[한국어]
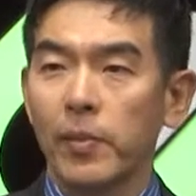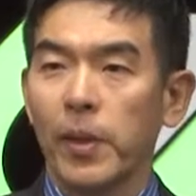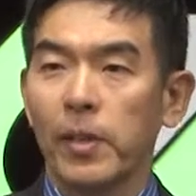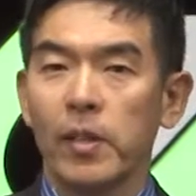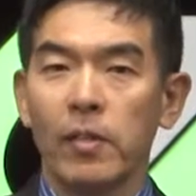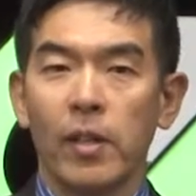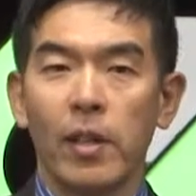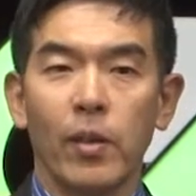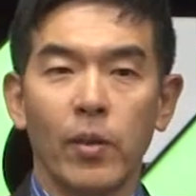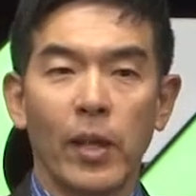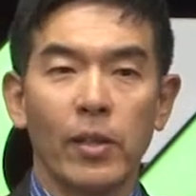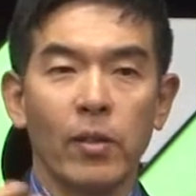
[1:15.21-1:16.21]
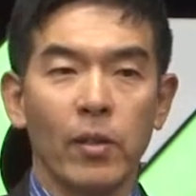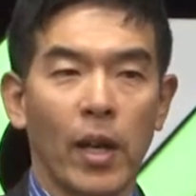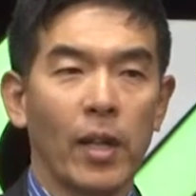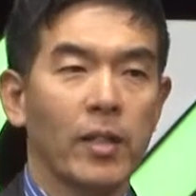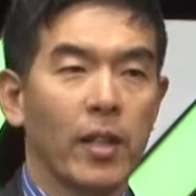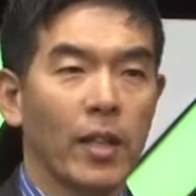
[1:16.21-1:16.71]
같이 인사를 하고 앉아서
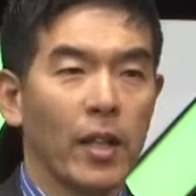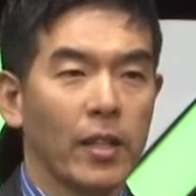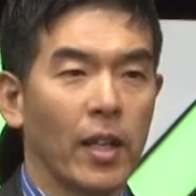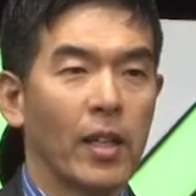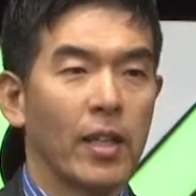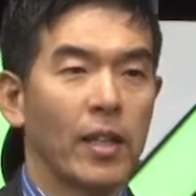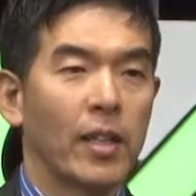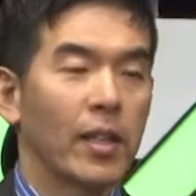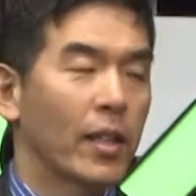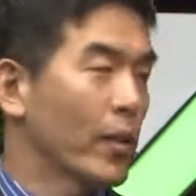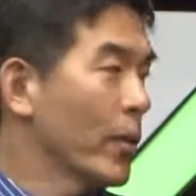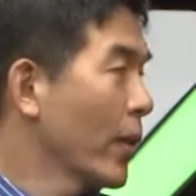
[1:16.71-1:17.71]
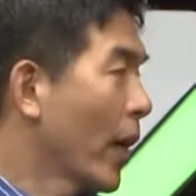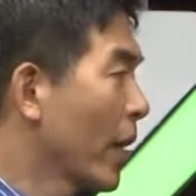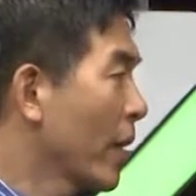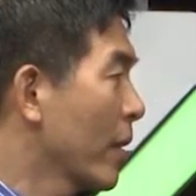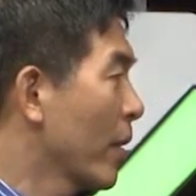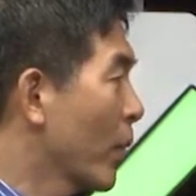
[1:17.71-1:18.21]
강의 시작하자. 그리고 강의
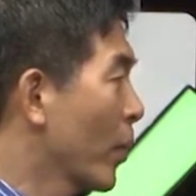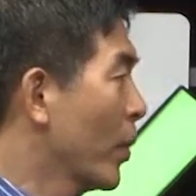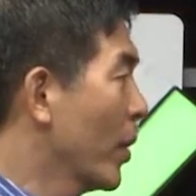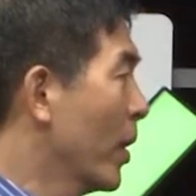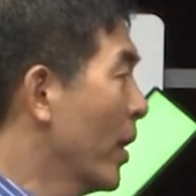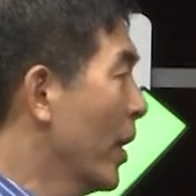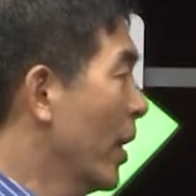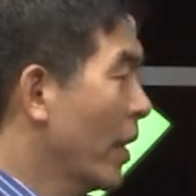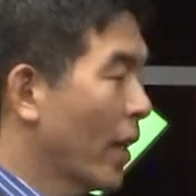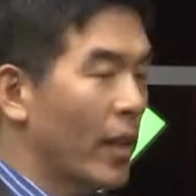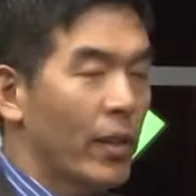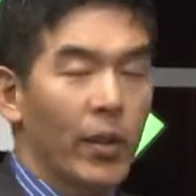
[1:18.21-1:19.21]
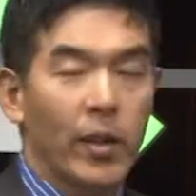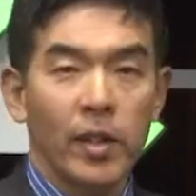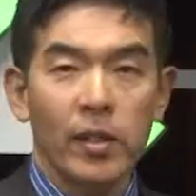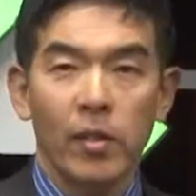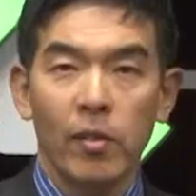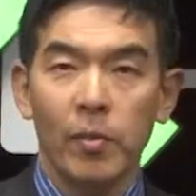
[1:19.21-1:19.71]
끝나서 오늘 강의
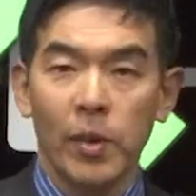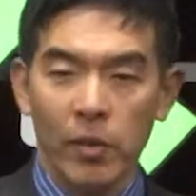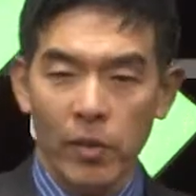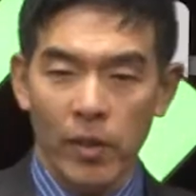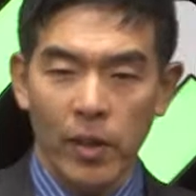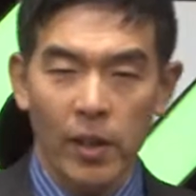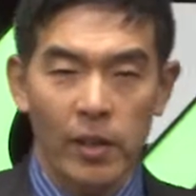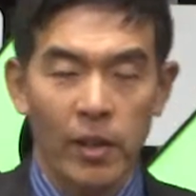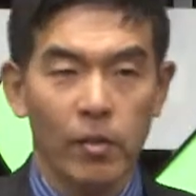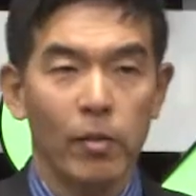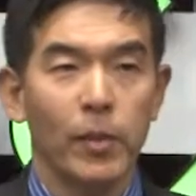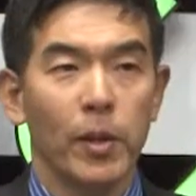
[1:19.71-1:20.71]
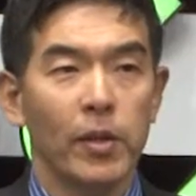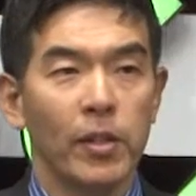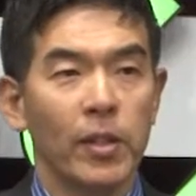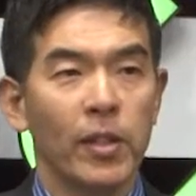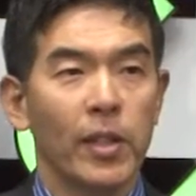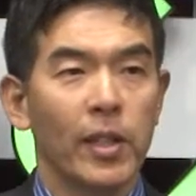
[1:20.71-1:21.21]
여기까지 했습니다. 그래서 딱 제가 쓰면은
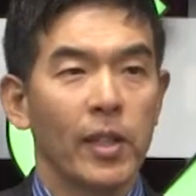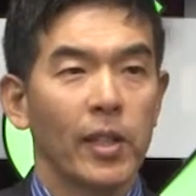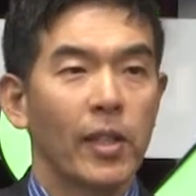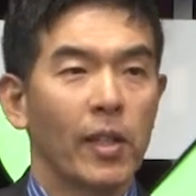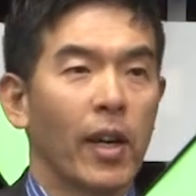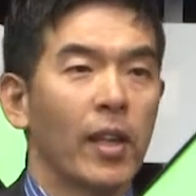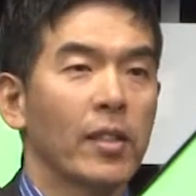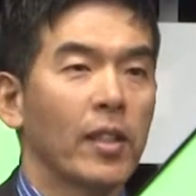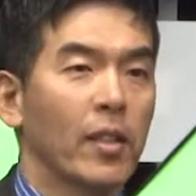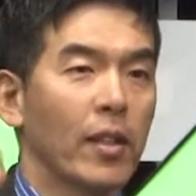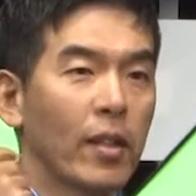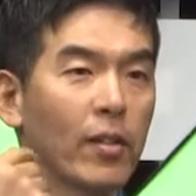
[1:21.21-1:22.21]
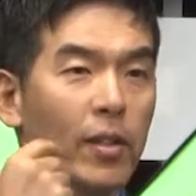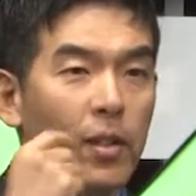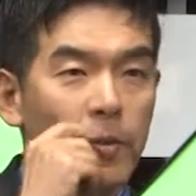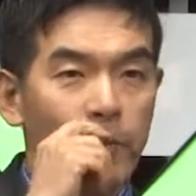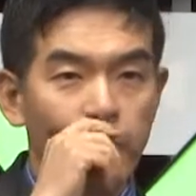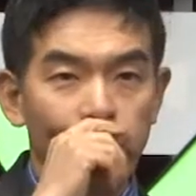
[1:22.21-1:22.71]
다 같이 일어나서
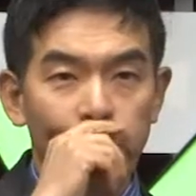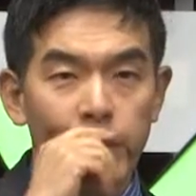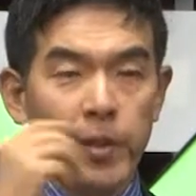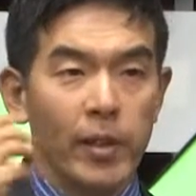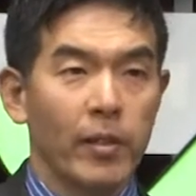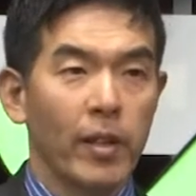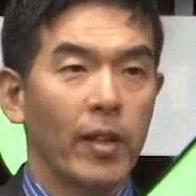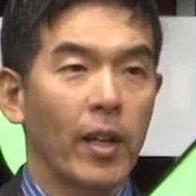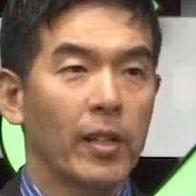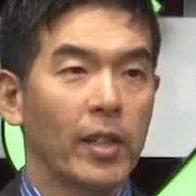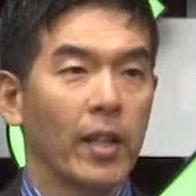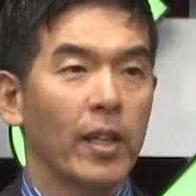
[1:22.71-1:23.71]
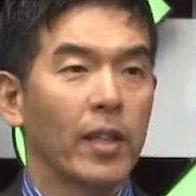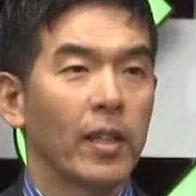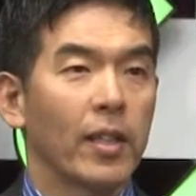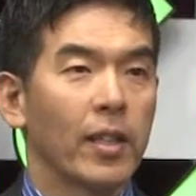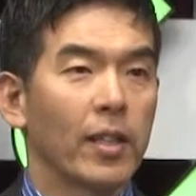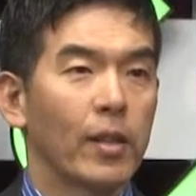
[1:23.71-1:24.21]
인사를 하자.
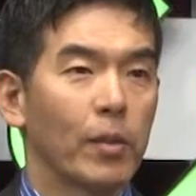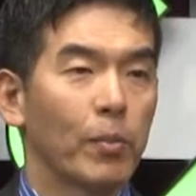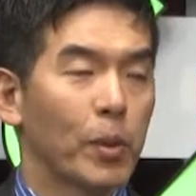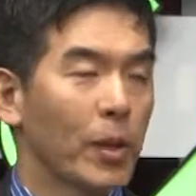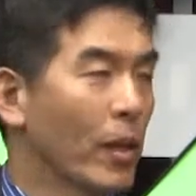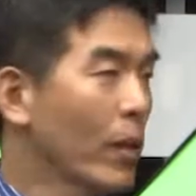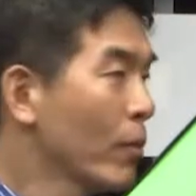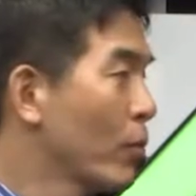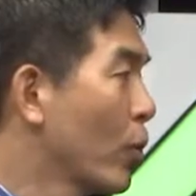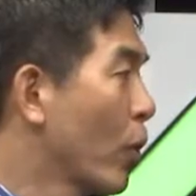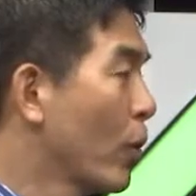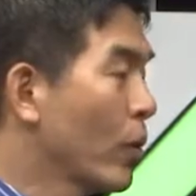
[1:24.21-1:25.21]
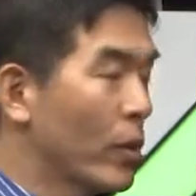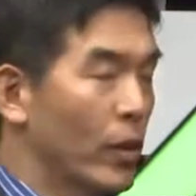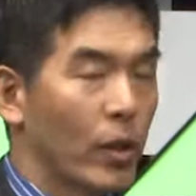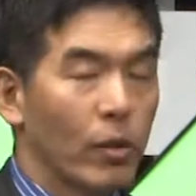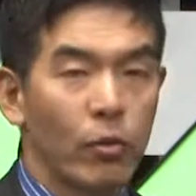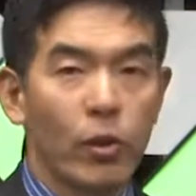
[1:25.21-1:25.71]
뭐 차력 구령,
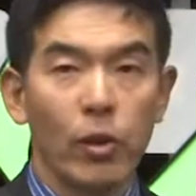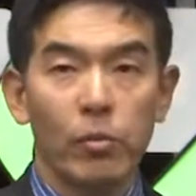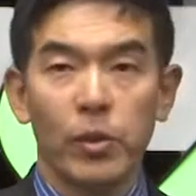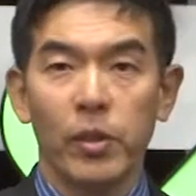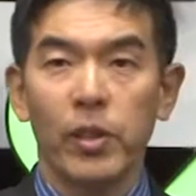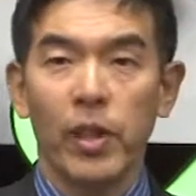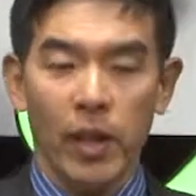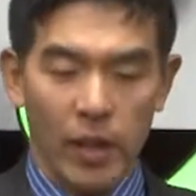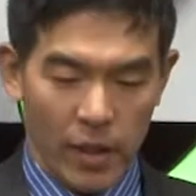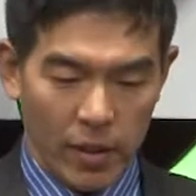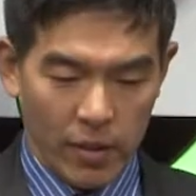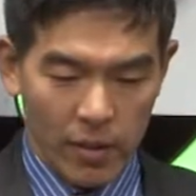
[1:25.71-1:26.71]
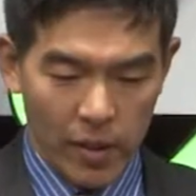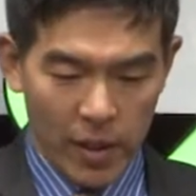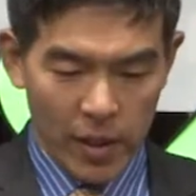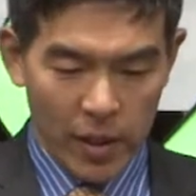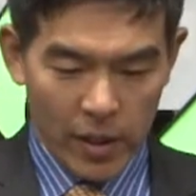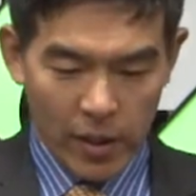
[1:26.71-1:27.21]
구령 붙이는 게 아니라요.
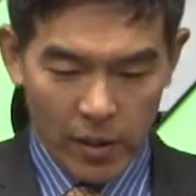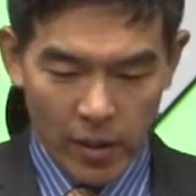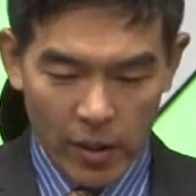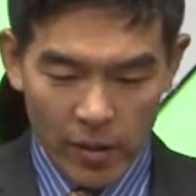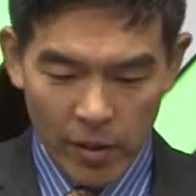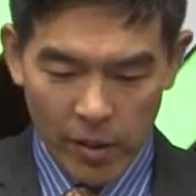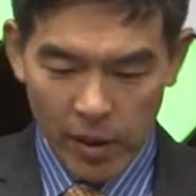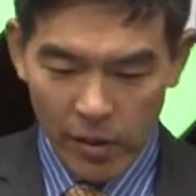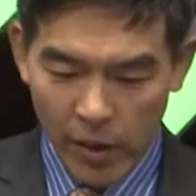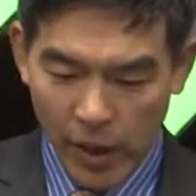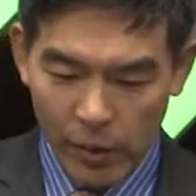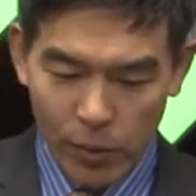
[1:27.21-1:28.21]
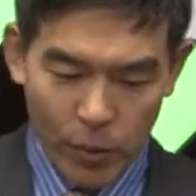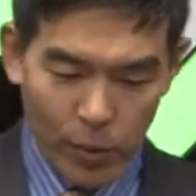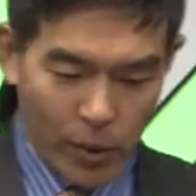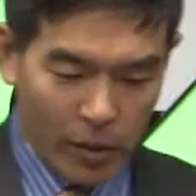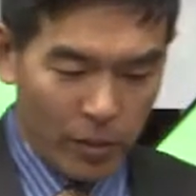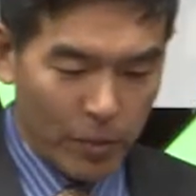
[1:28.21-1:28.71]
그렇게 인사를 하죠.
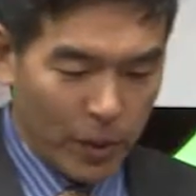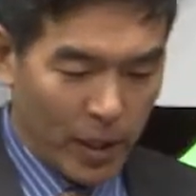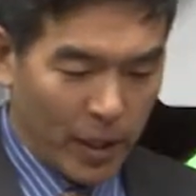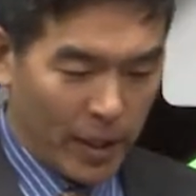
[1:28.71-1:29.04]
약속을 했습니다.